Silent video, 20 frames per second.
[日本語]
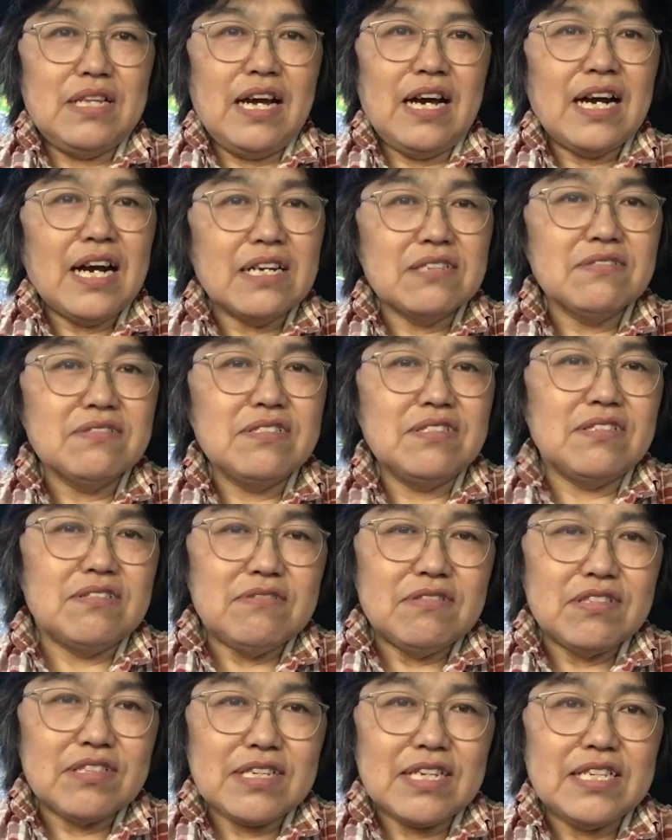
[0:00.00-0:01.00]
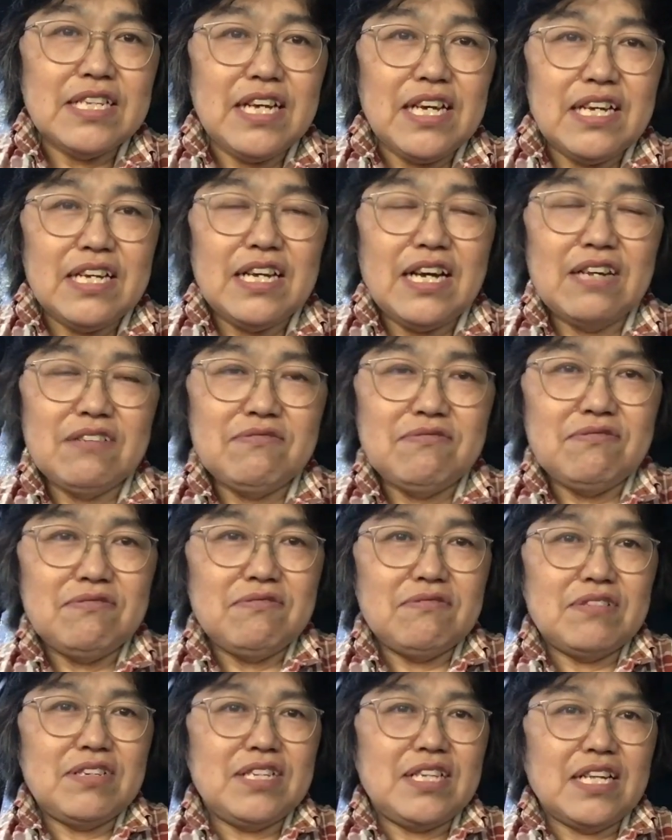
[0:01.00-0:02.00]
の上がるっていうんですかねあの
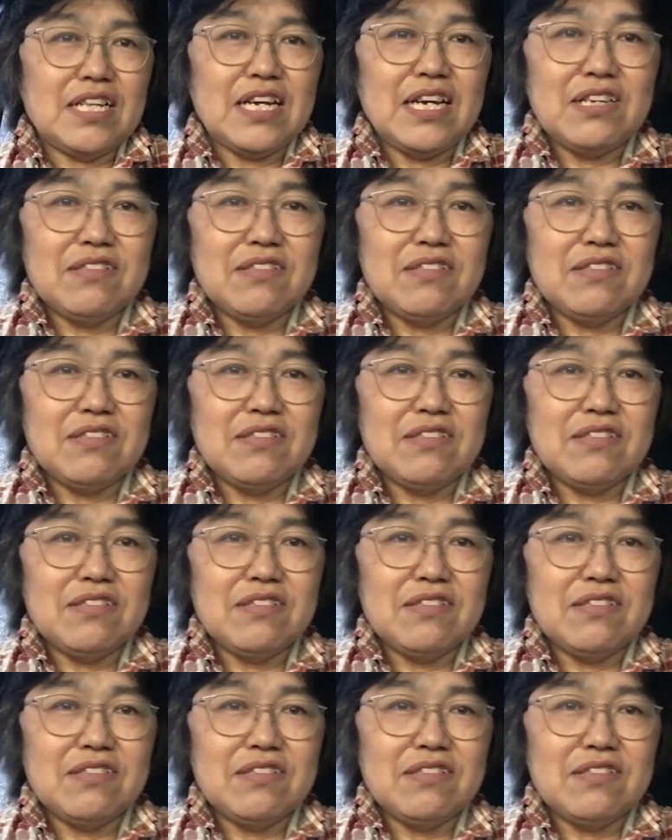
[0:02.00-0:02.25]
汚